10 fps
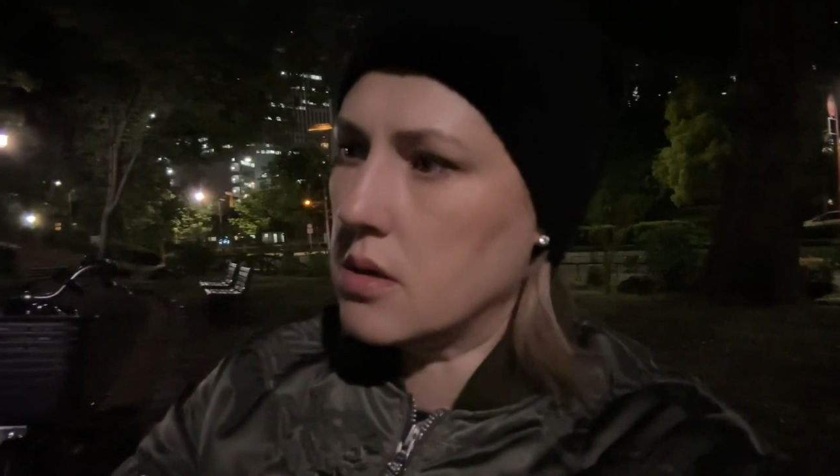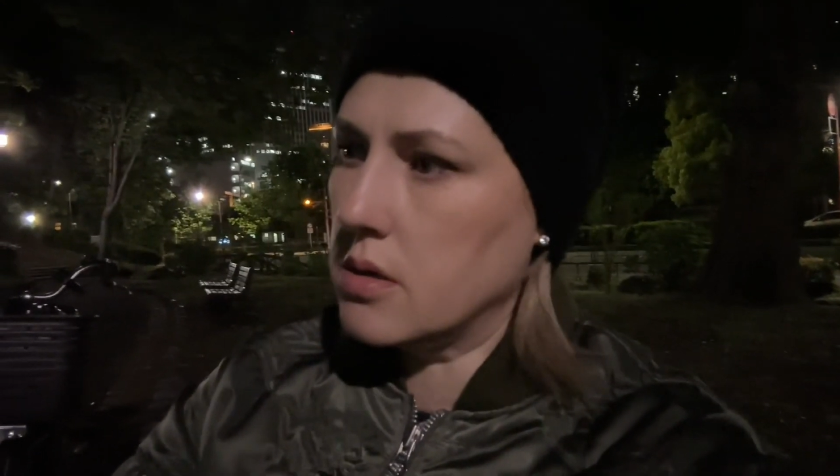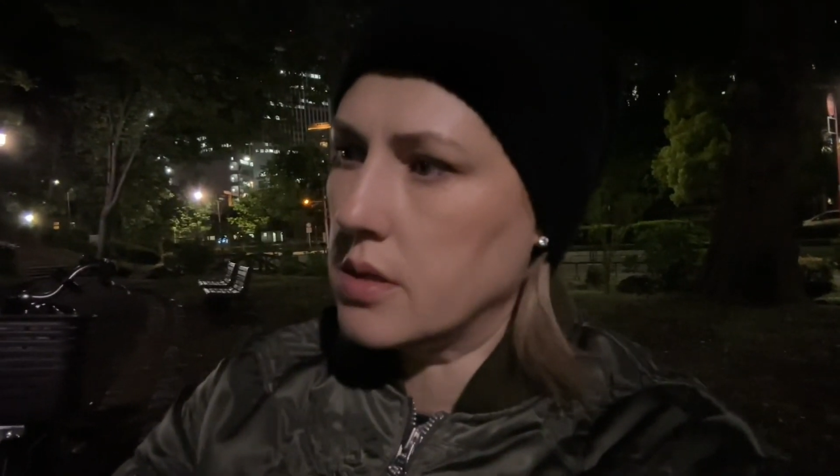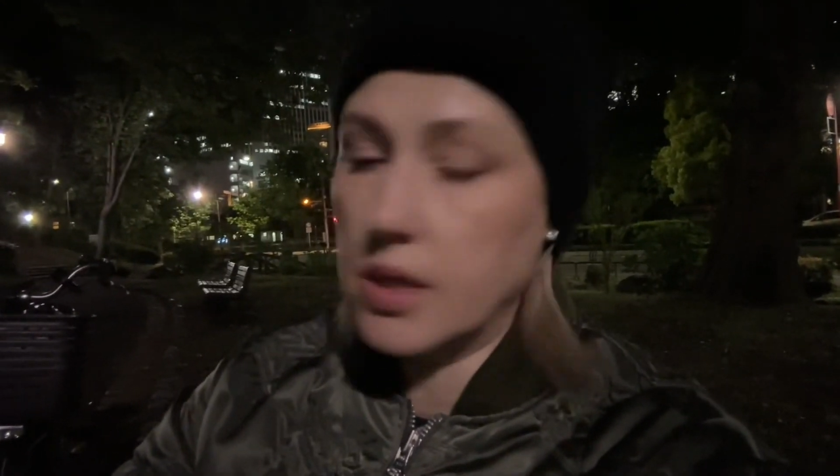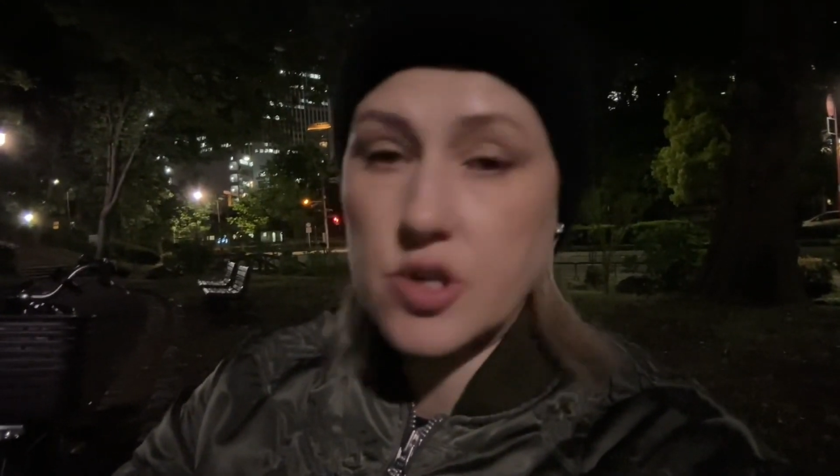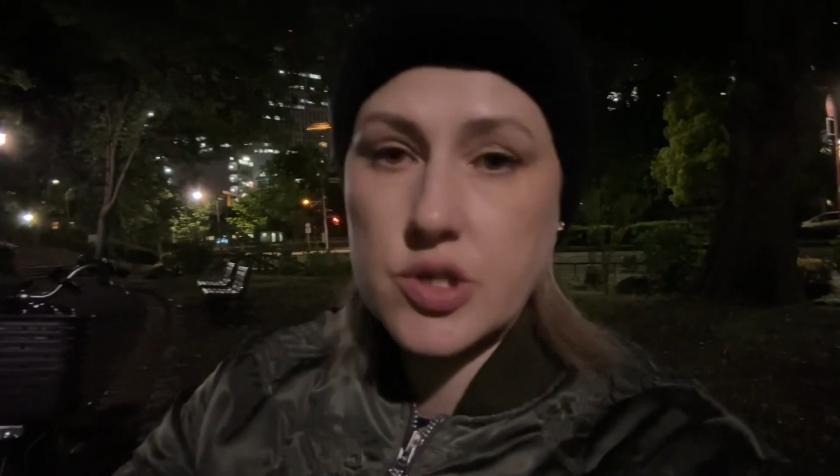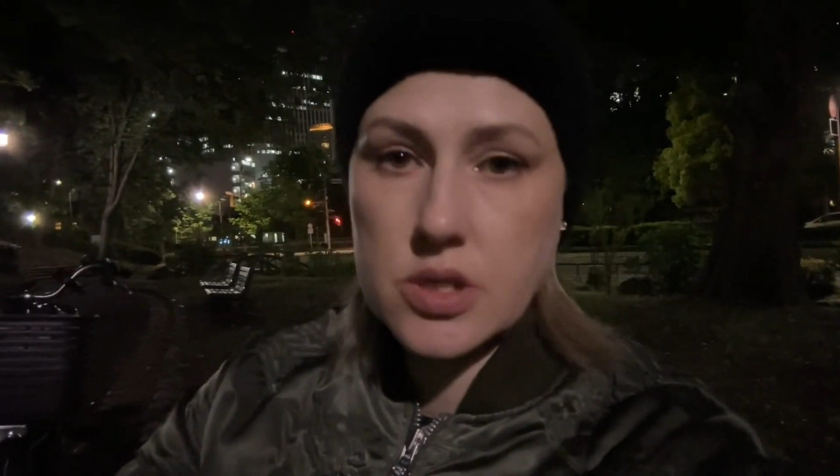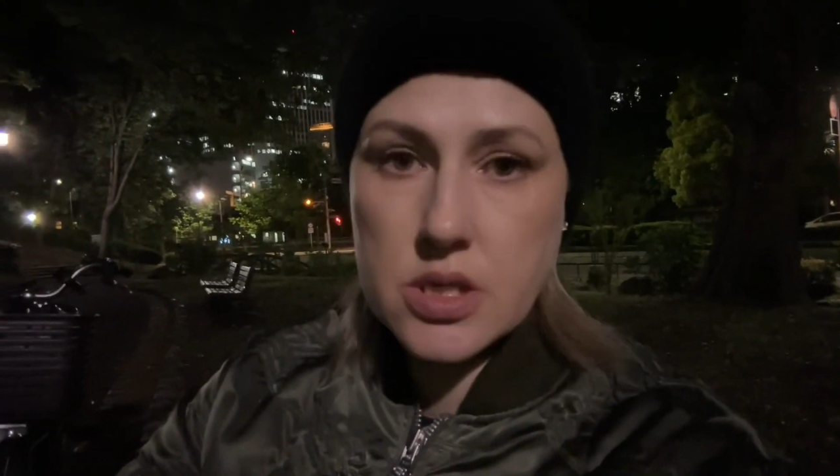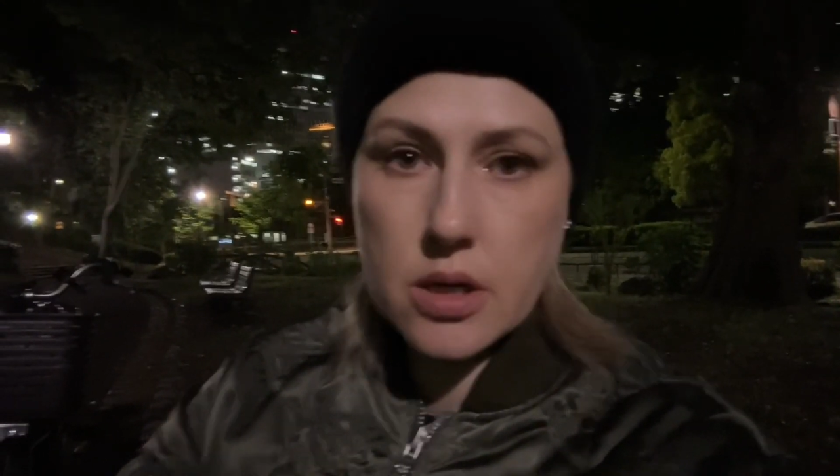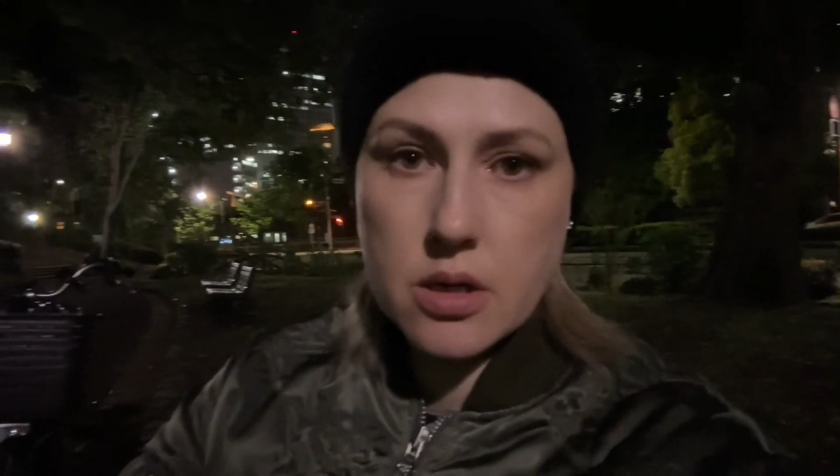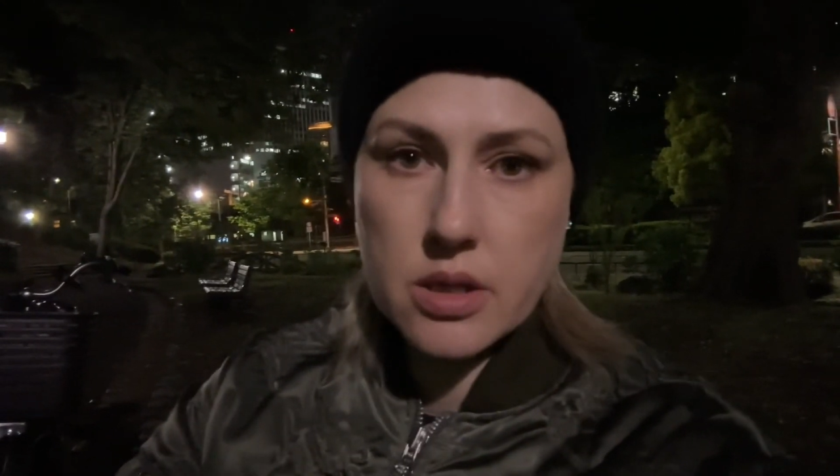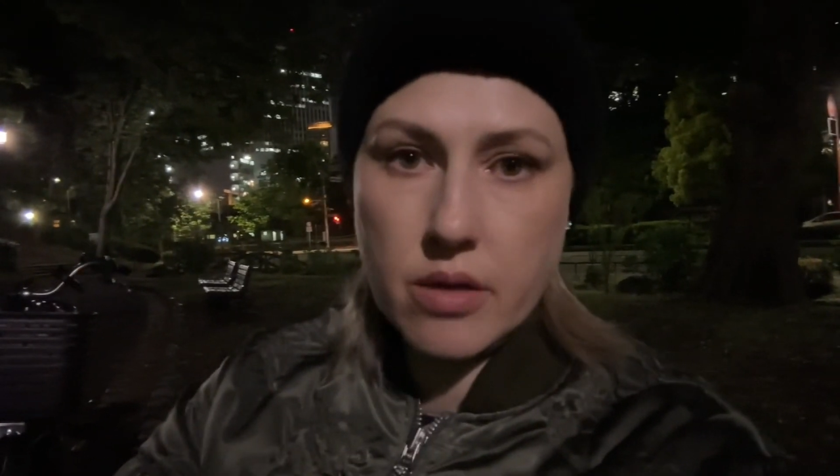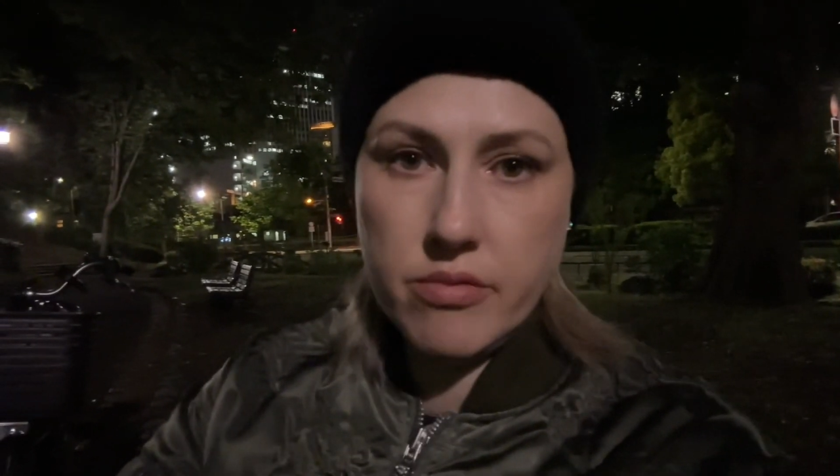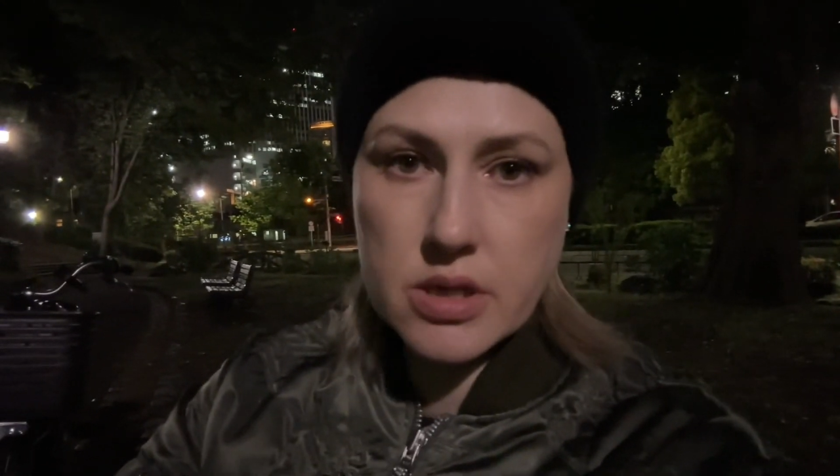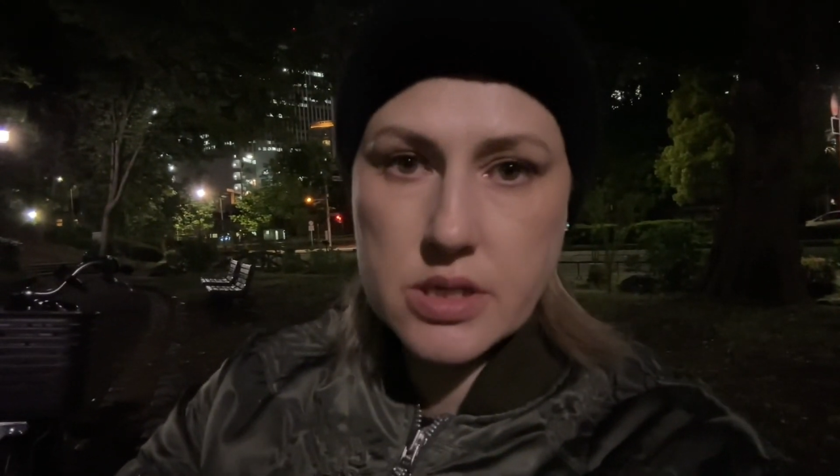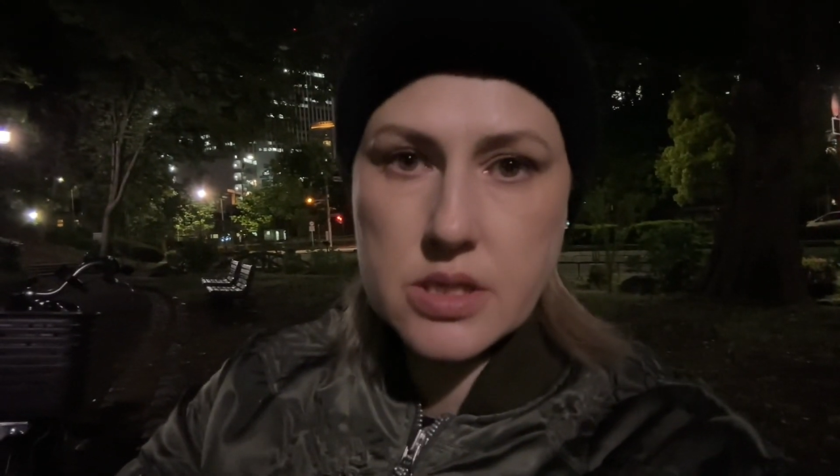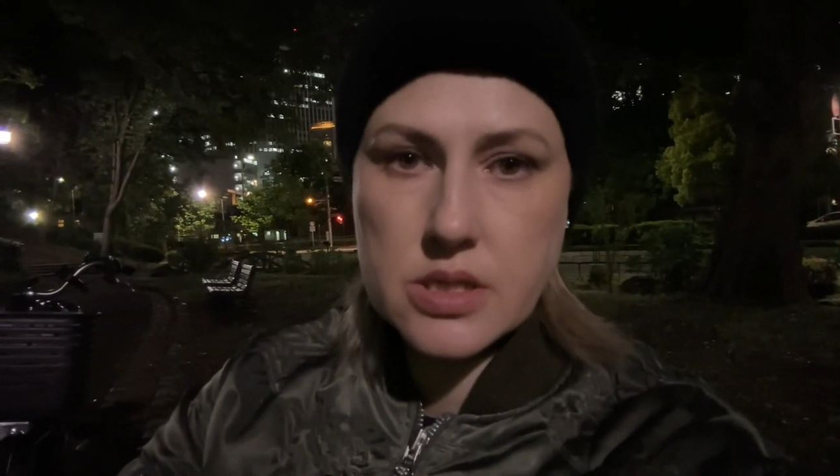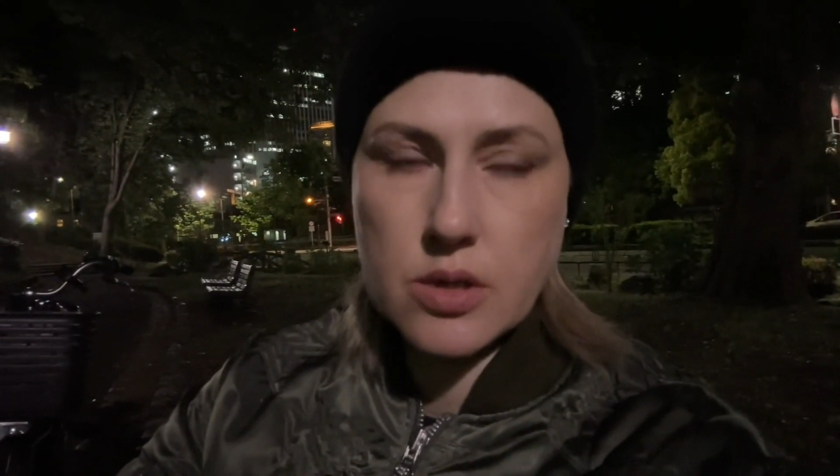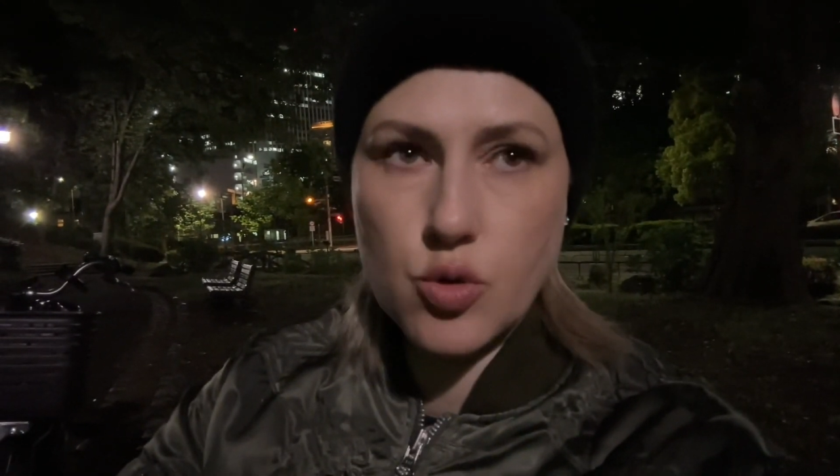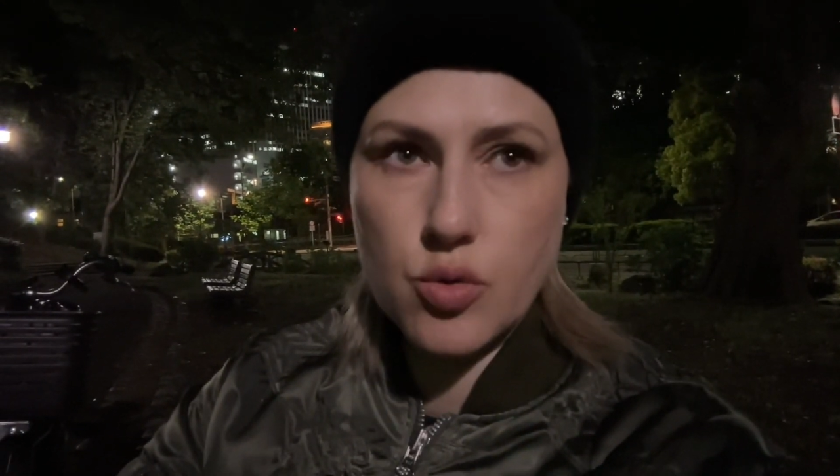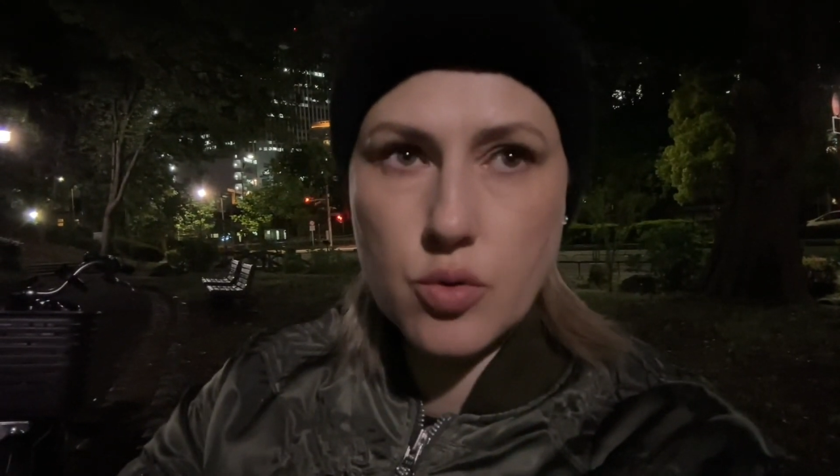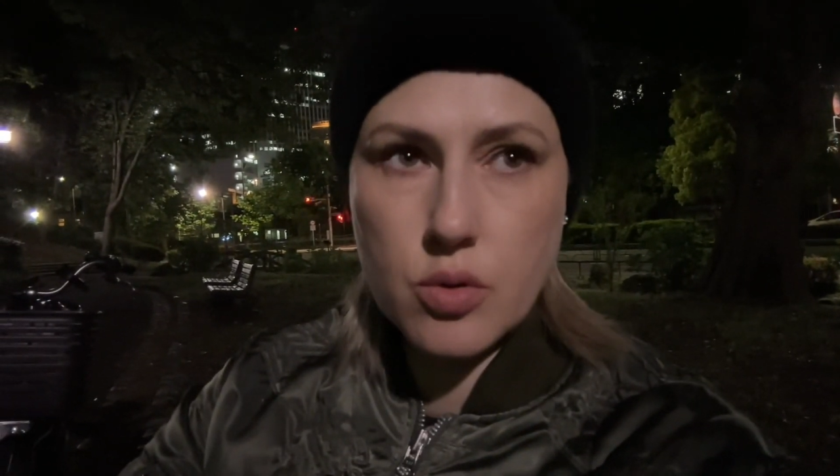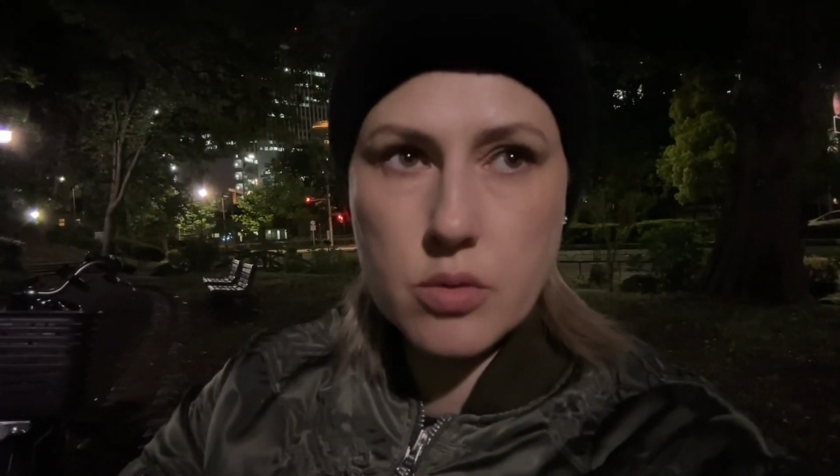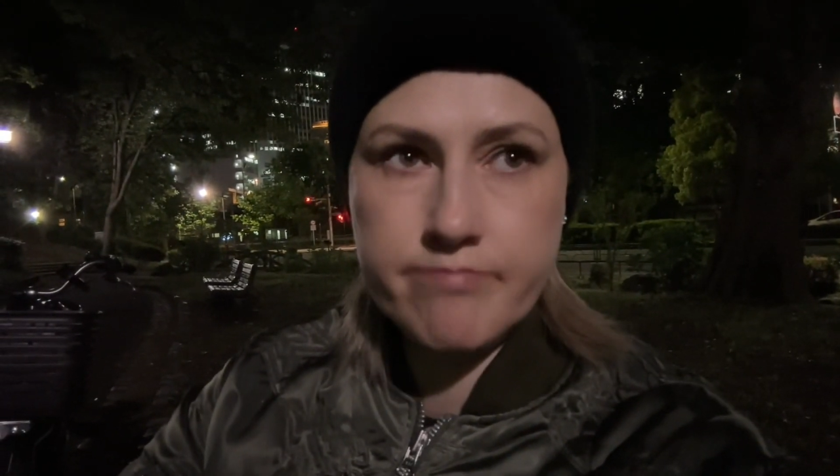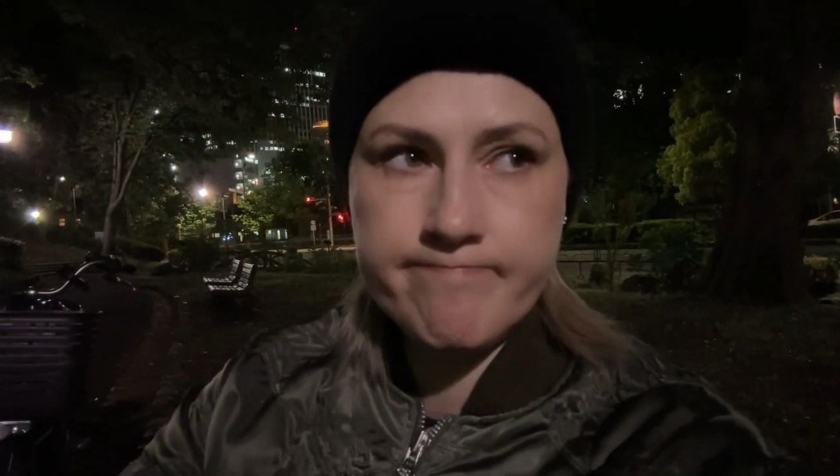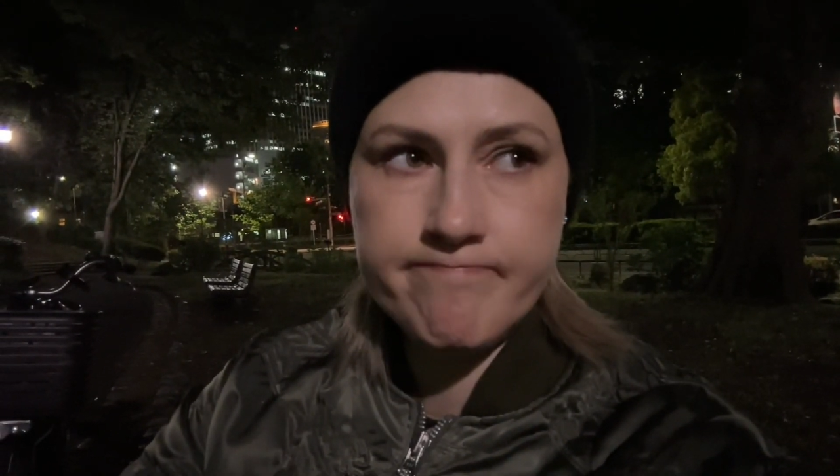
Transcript: я даже не знаю, как это выразиться, но